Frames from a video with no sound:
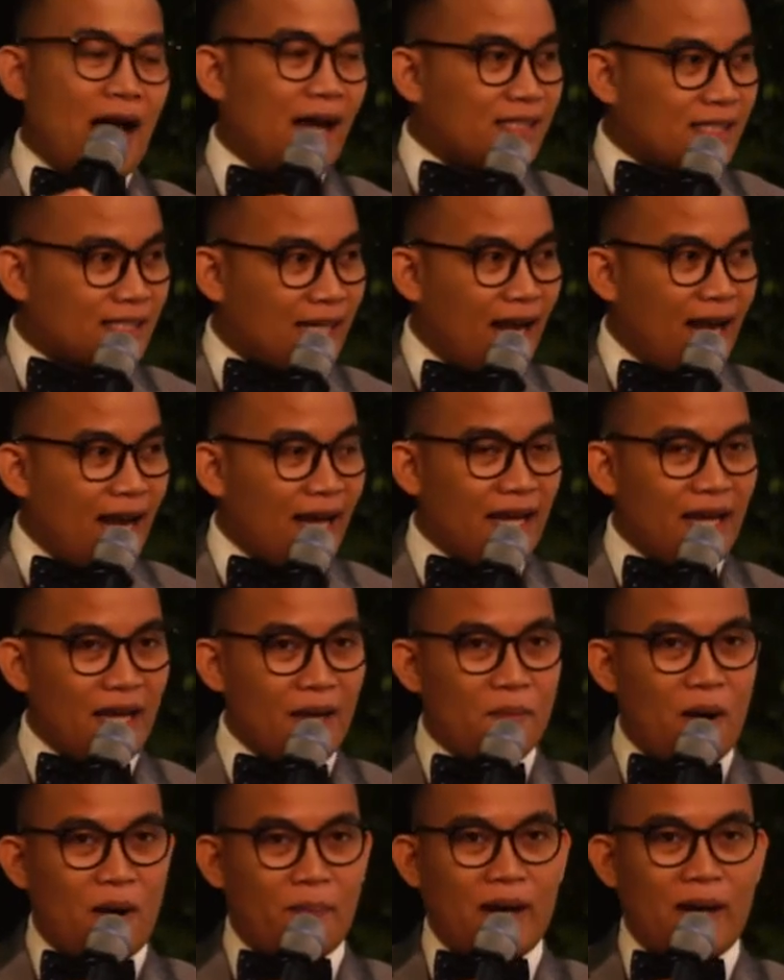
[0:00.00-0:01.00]
tangan sekali lagi
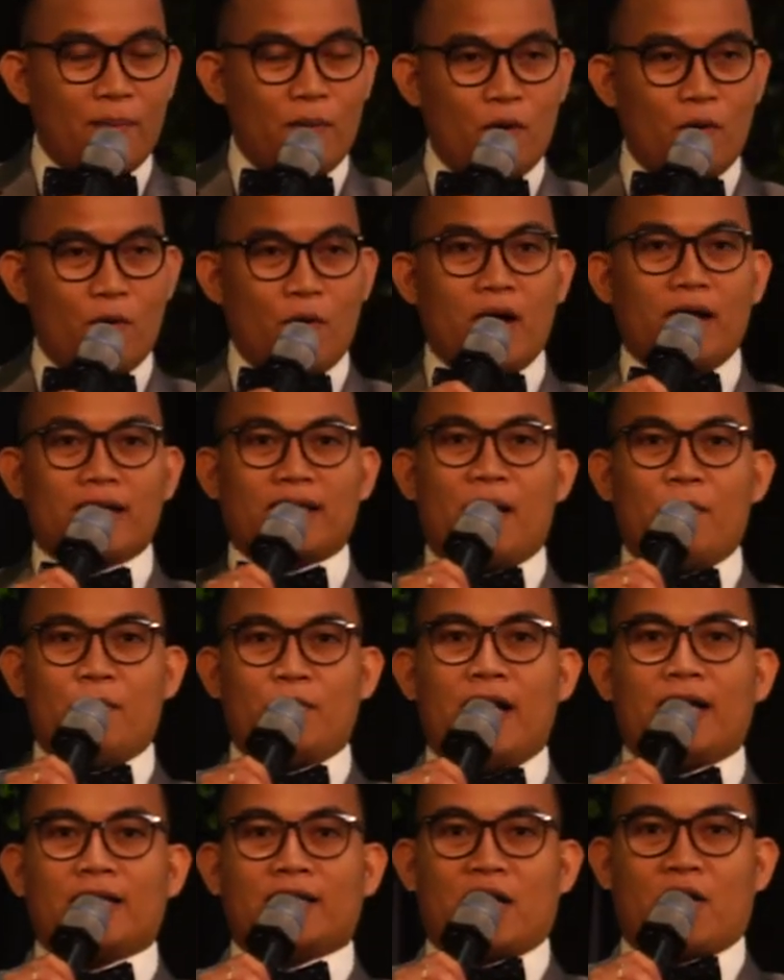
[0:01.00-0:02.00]
Bapak Ibu tamu
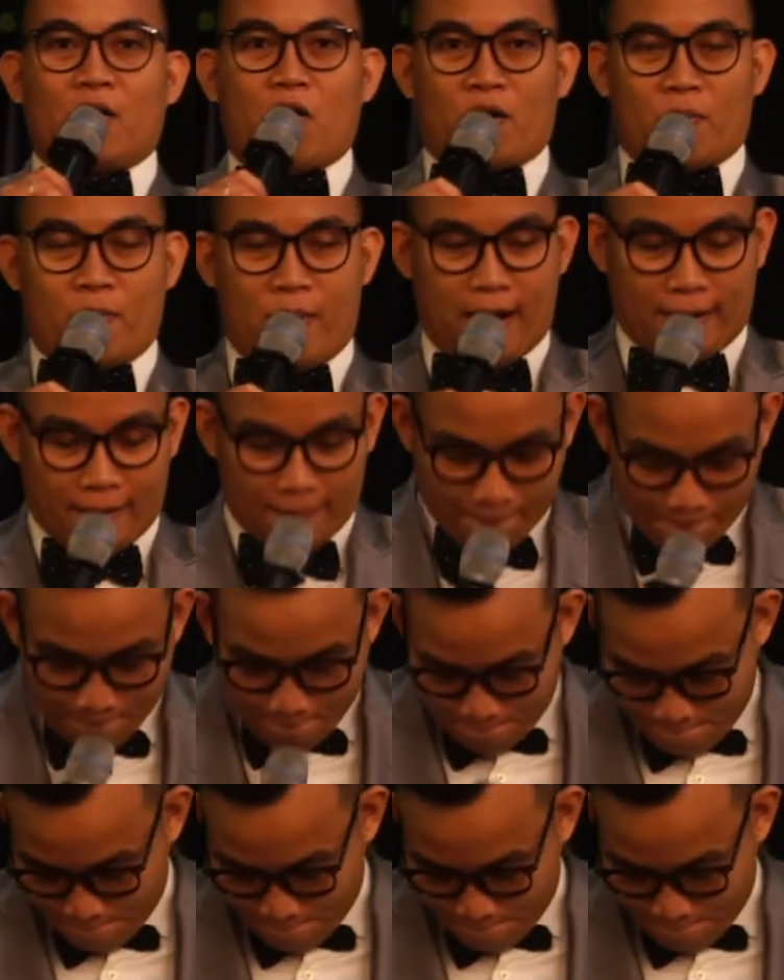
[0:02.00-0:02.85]
yang terhormat.